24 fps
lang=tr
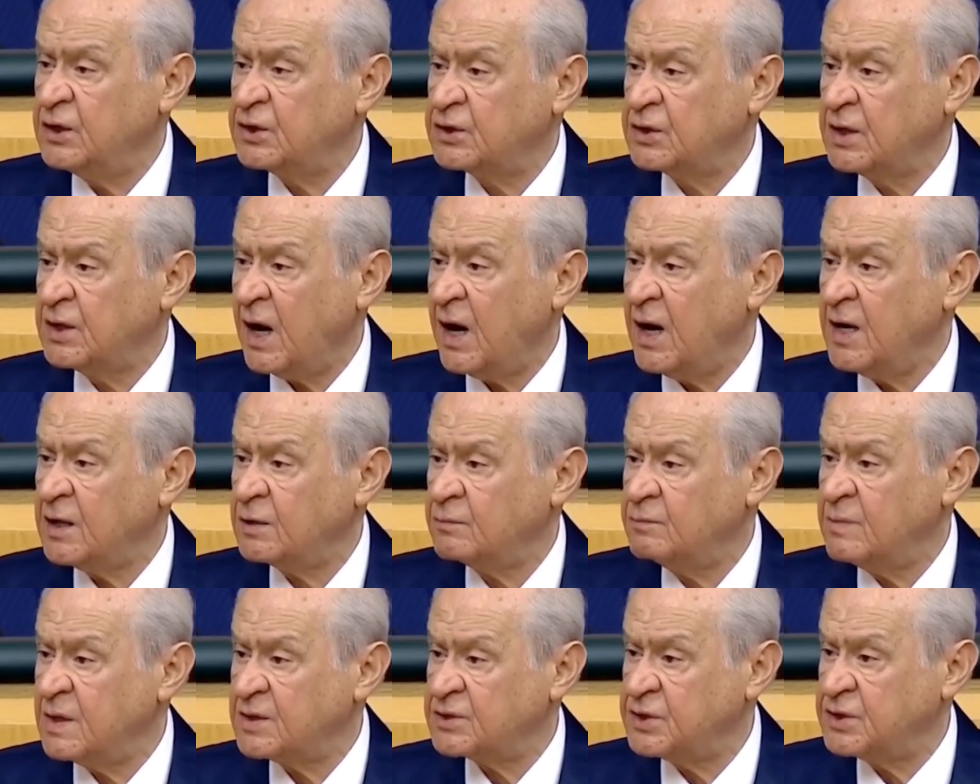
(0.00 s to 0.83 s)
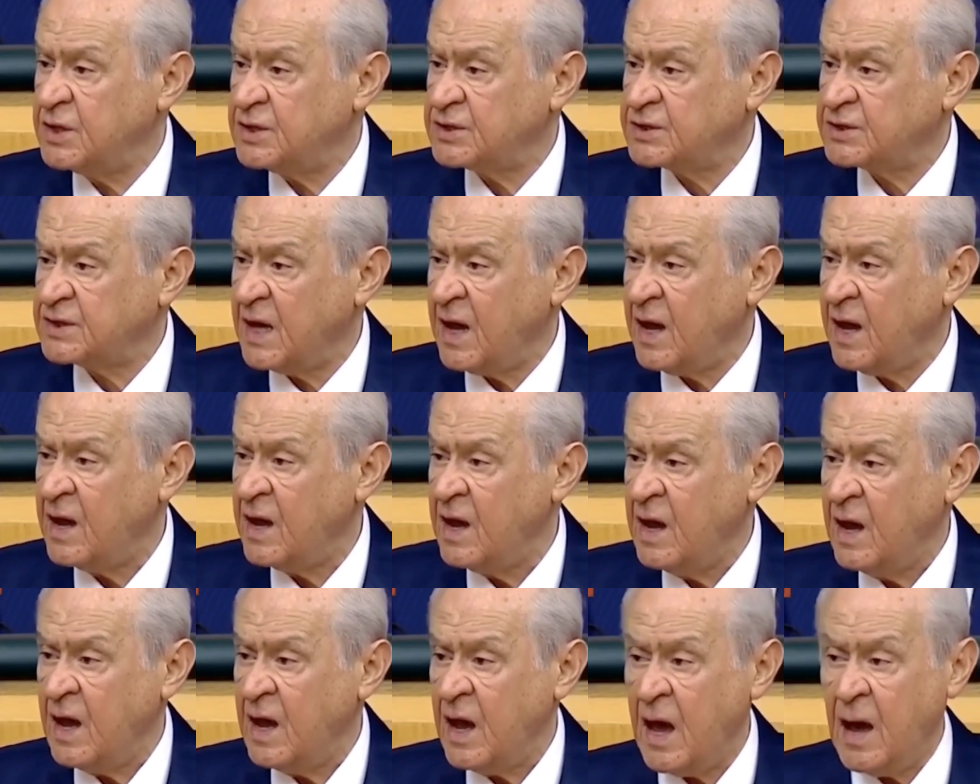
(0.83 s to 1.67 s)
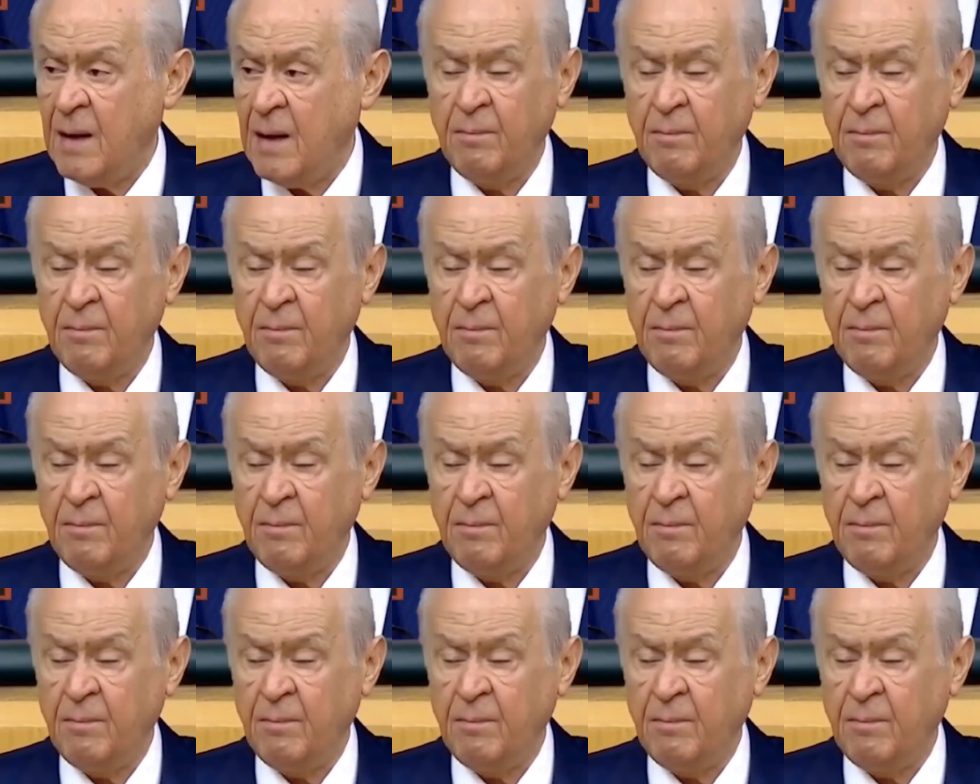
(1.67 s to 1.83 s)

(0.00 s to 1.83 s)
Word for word: iddia etmesi ise